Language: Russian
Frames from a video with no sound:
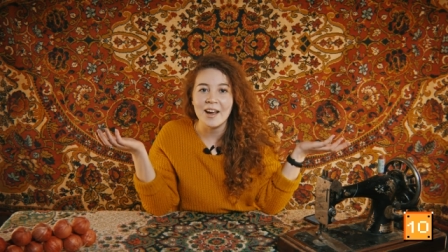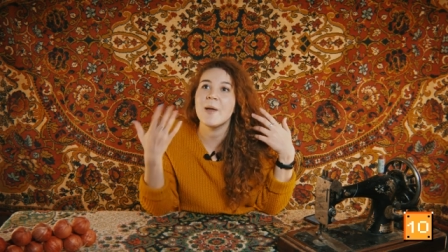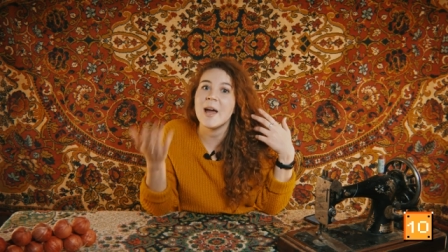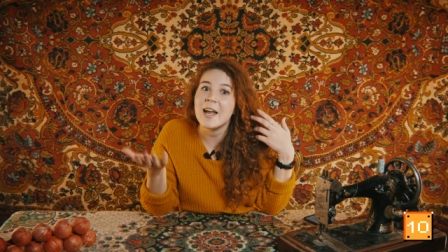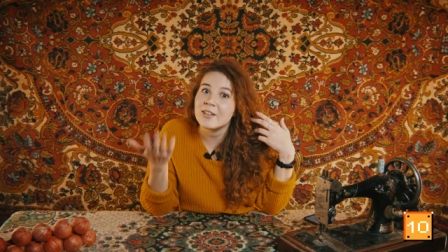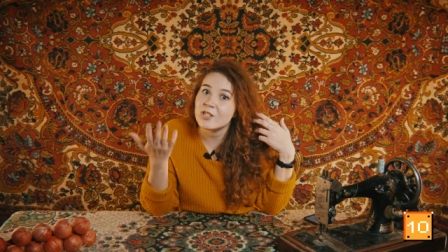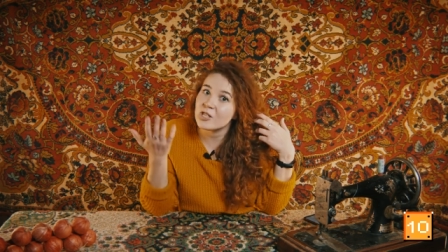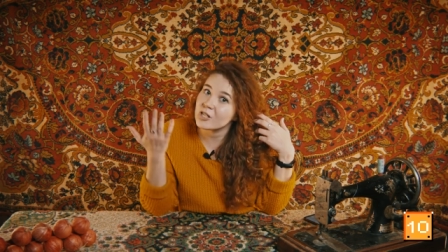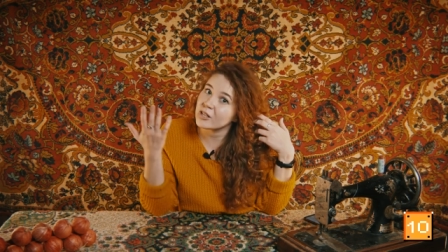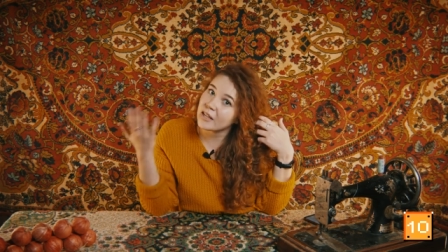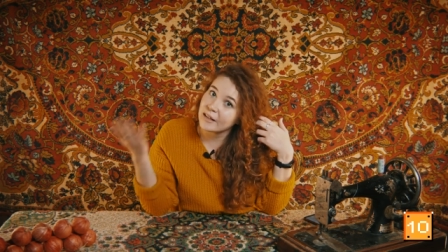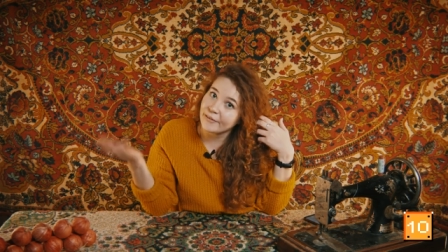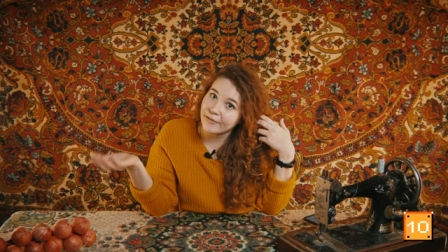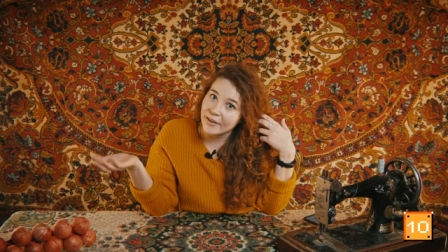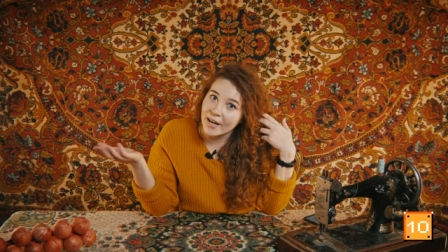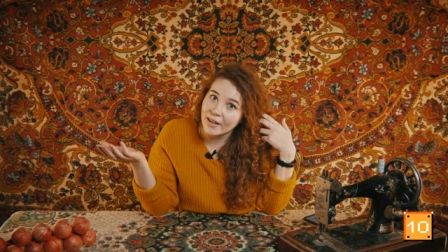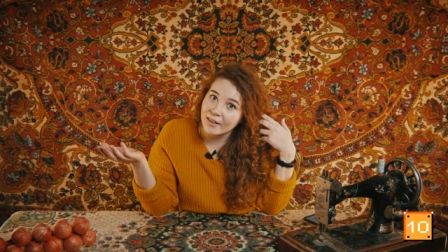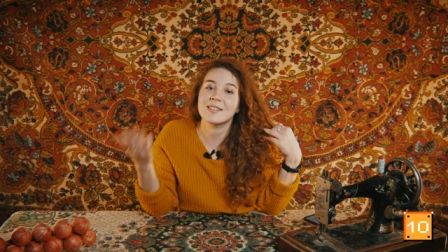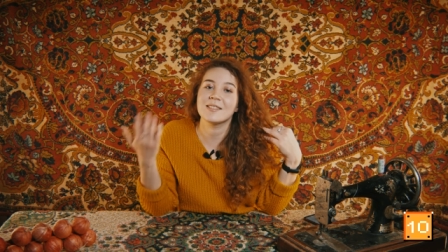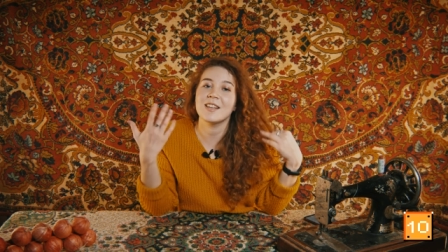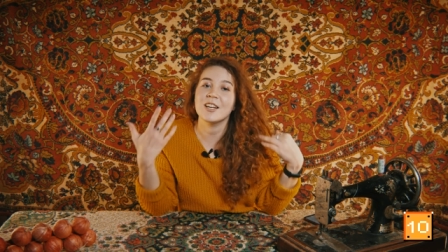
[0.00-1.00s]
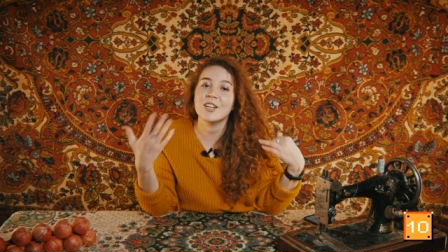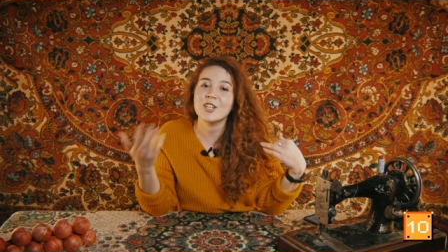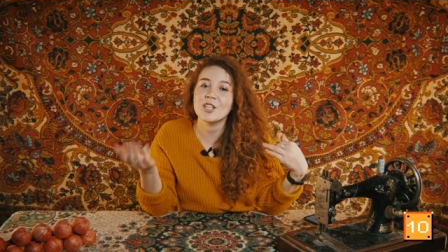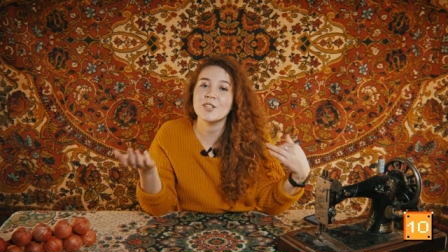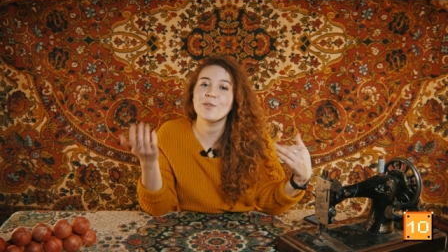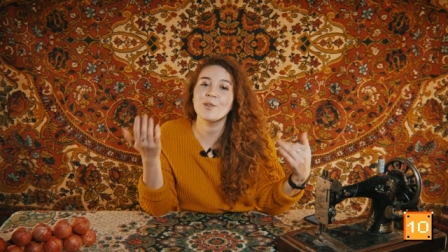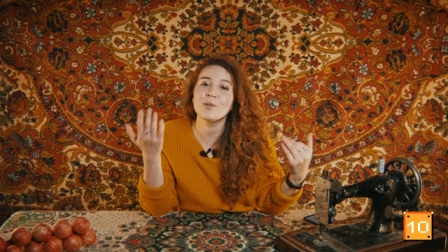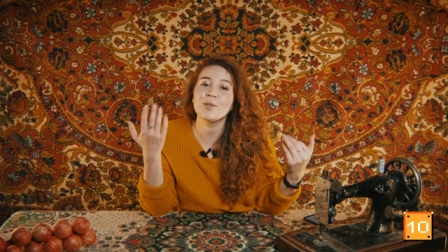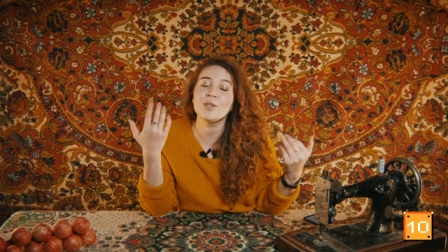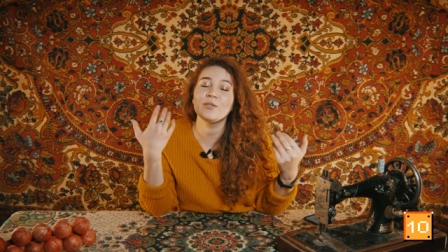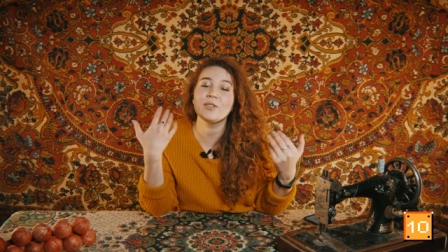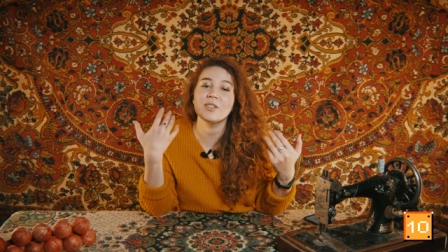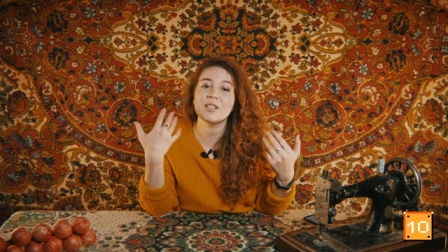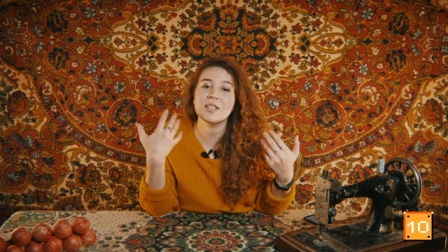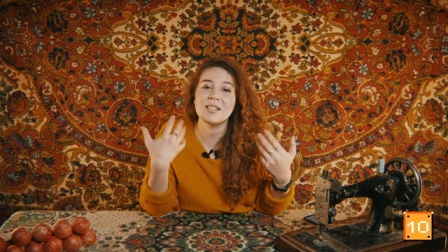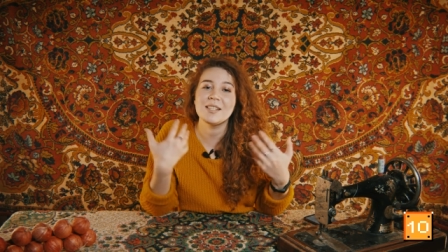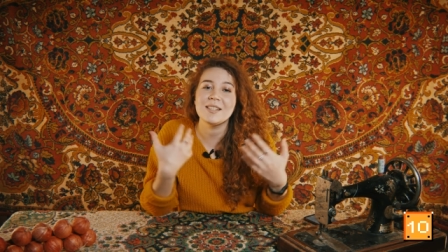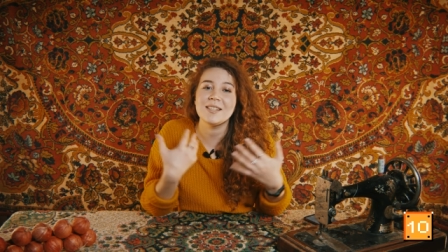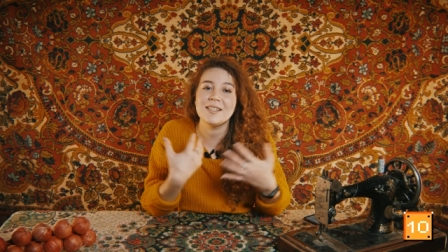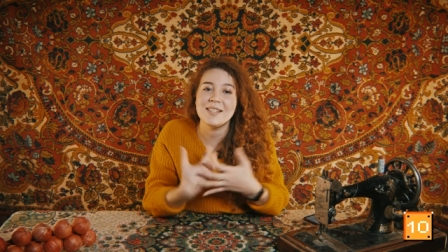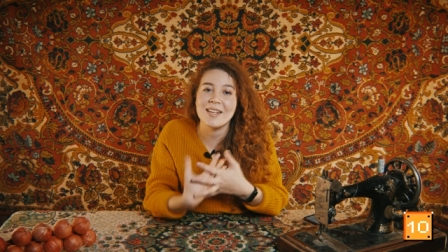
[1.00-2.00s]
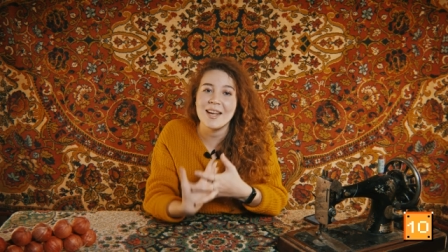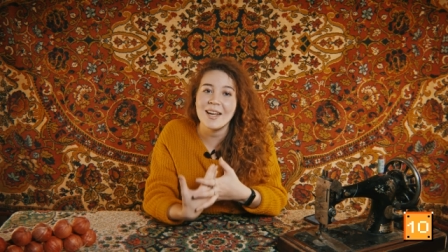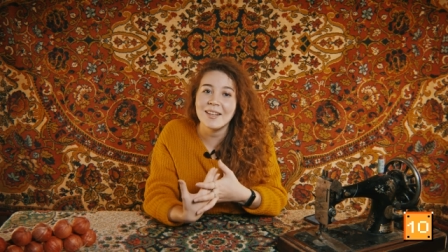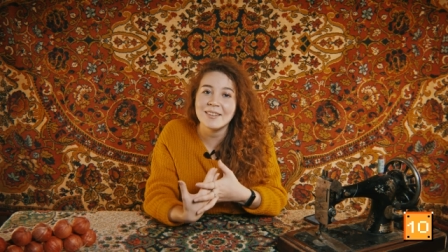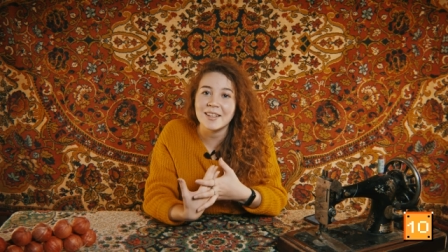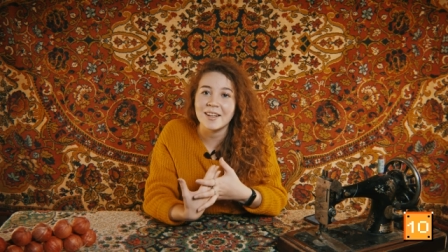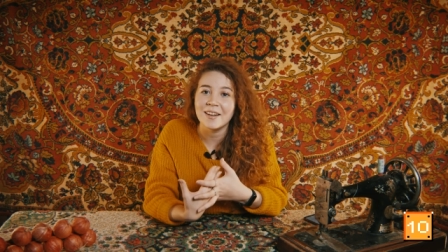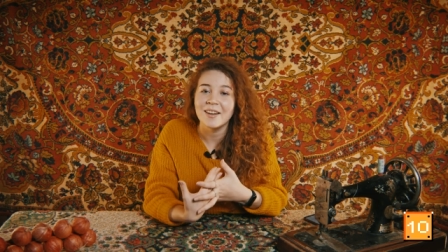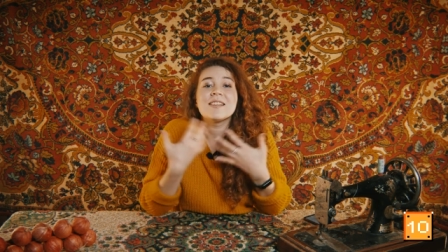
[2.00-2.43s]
Пять человек с нашего университета